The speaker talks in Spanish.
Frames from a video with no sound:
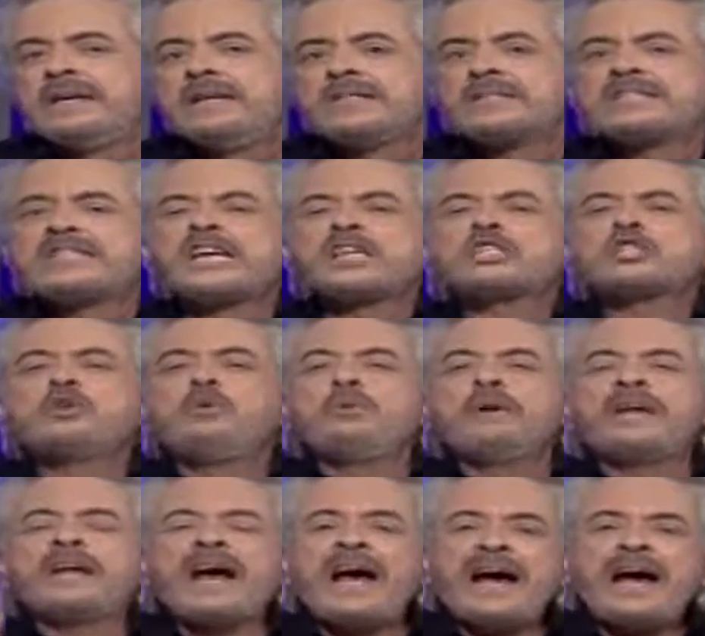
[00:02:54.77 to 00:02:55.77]
se
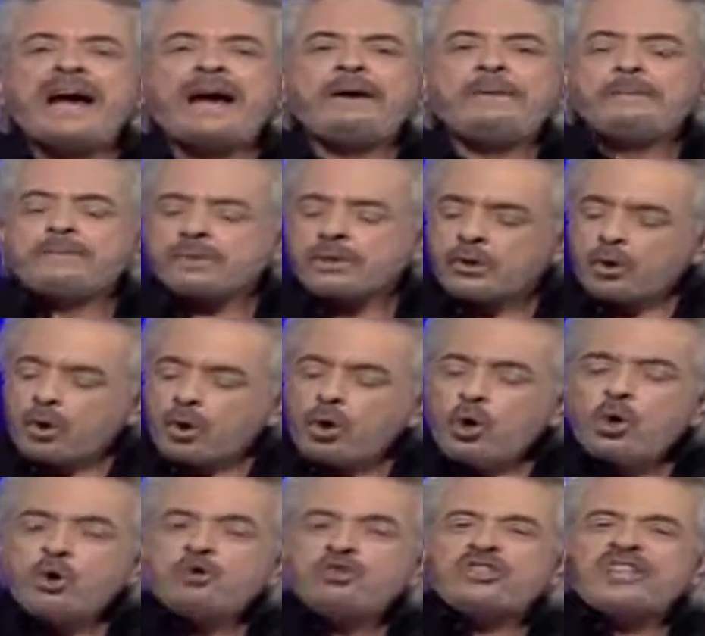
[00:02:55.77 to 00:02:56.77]
subirá
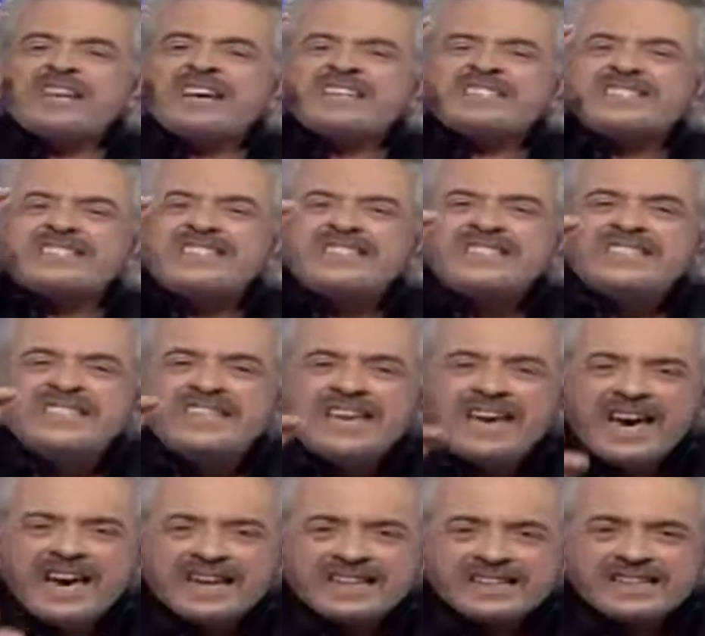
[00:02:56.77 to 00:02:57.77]
un
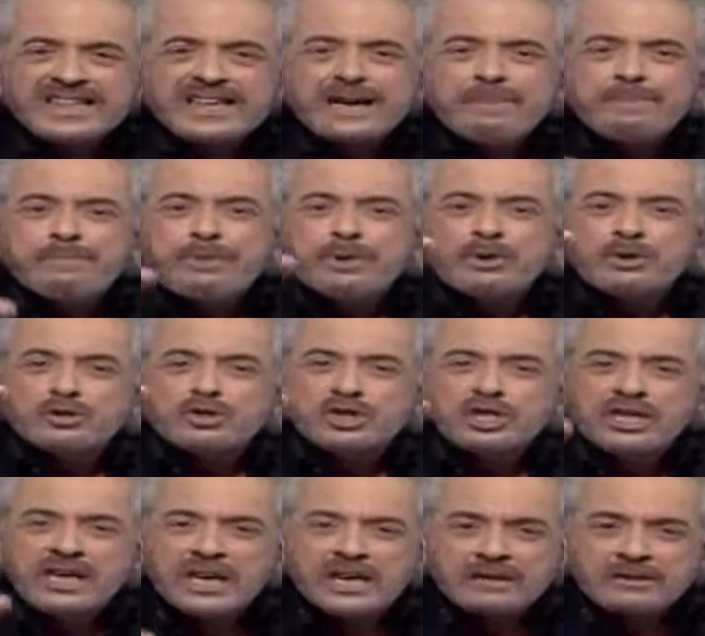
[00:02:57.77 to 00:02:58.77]

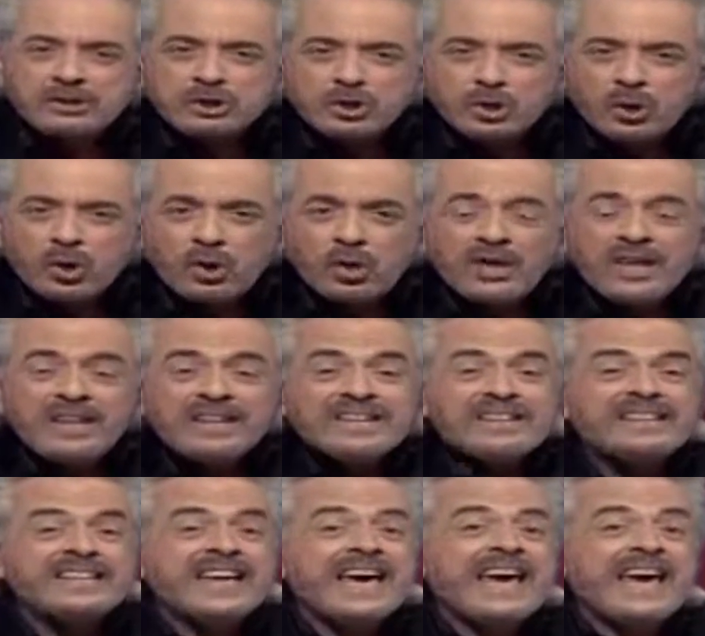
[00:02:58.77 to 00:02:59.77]
17%
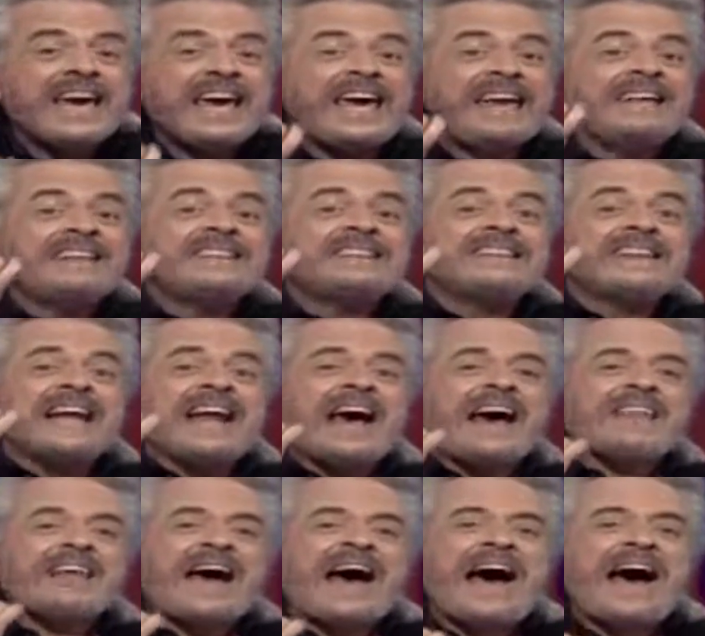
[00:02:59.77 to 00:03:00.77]
de
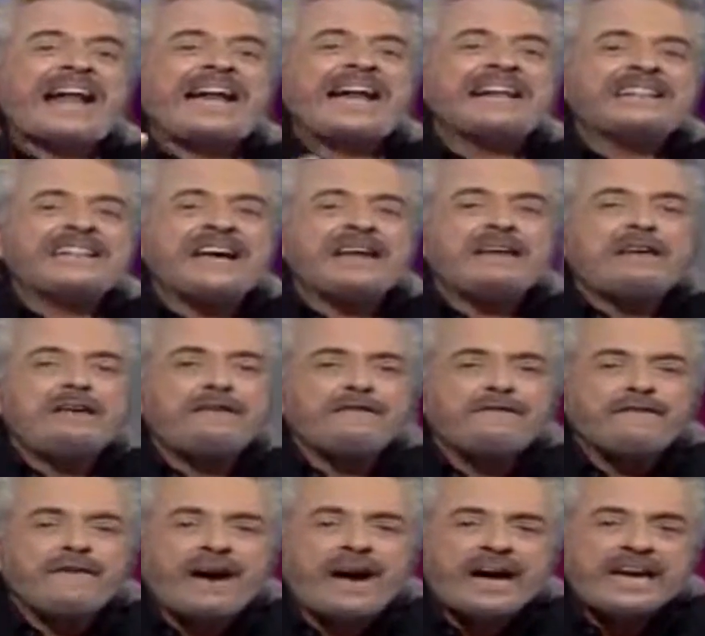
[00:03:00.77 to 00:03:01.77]
entrada a la
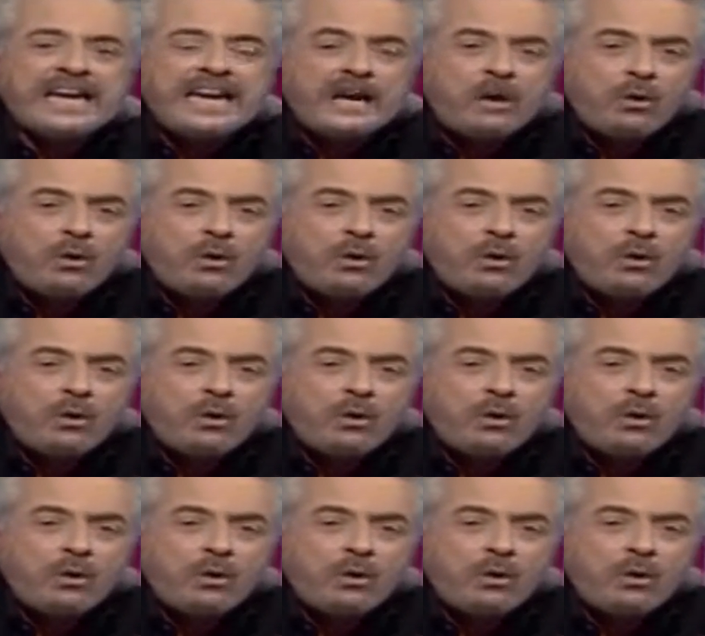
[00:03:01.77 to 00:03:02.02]
tarifa y